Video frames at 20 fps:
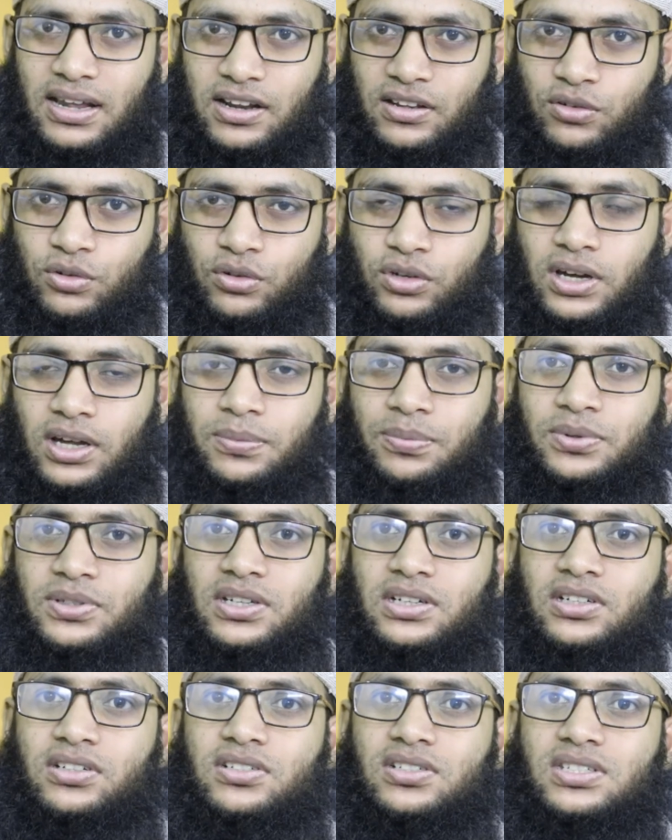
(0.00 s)
যারা দুর্গার
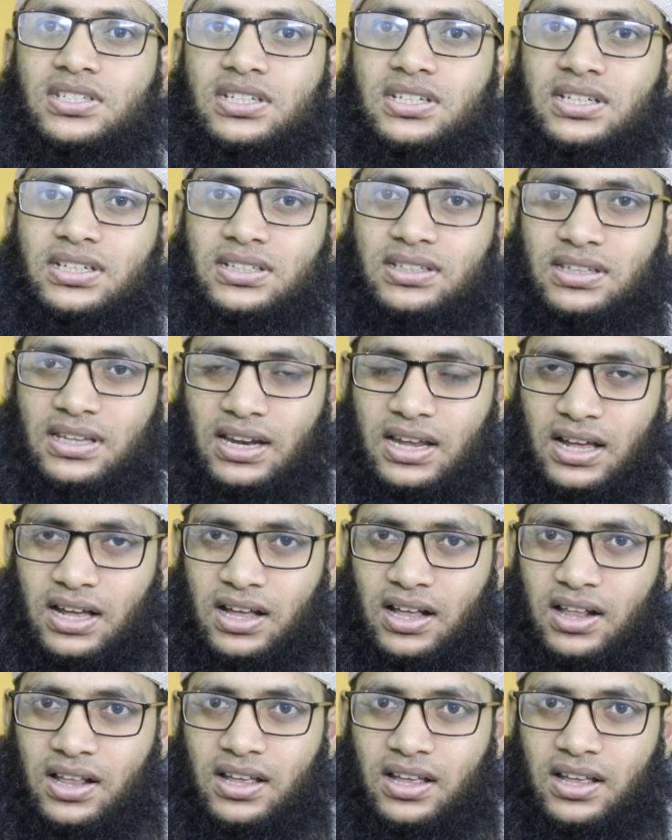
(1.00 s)
পূজা করছে যারা